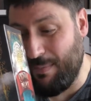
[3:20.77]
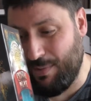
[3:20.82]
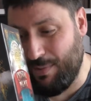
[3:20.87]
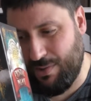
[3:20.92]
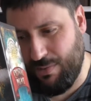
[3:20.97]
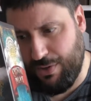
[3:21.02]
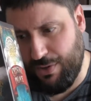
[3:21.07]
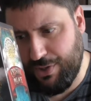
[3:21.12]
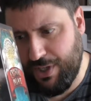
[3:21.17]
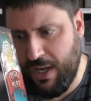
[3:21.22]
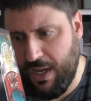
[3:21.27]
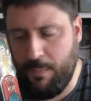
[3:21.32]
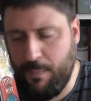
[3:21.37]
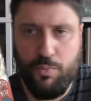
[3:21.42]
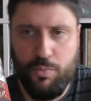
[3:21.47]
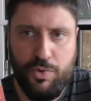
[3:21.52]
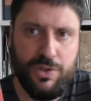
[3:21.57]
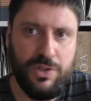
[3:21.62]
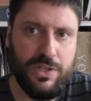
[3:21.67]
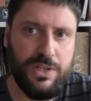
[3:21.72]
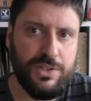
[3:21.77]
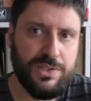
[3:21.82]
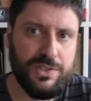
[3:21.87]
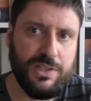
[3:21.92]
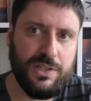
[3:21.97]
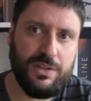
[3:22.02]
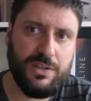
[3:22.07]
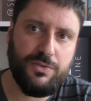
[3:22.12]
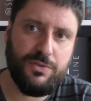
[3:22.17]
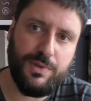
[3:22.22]
mas eu acho que é muito
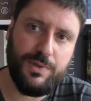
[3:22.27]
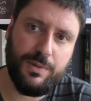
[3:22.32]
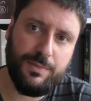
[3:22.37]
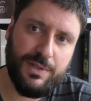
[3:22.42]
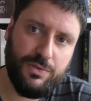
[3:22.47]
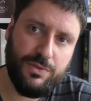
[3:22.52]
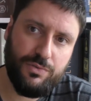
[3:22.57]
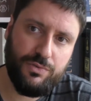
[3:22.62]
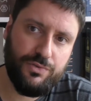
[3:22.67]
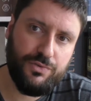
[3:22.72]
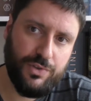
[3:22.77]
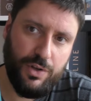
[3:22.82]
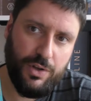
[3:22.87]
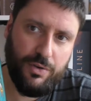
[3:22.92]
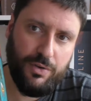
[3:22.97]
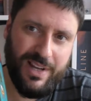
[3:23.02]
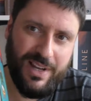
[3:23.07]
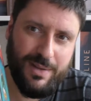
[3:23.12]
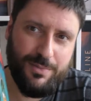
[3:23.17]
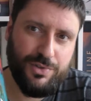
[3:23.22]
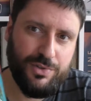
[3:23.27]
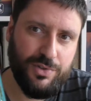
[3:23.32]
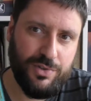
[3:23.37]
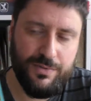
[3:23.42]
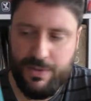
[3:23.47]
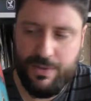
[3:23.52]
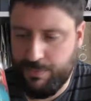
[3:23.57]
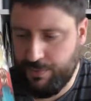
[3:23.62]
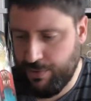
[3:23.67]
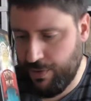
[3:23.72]
interessante, especialmente nos Eurogames, quando
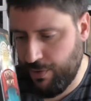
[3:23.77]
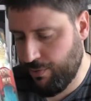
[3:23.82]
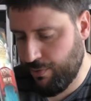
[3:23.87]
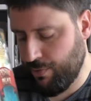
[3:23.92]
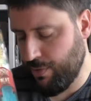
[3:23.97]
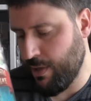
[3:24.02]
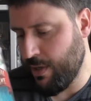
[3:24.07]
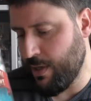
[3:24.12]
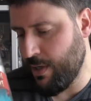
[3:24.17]
vemos isto,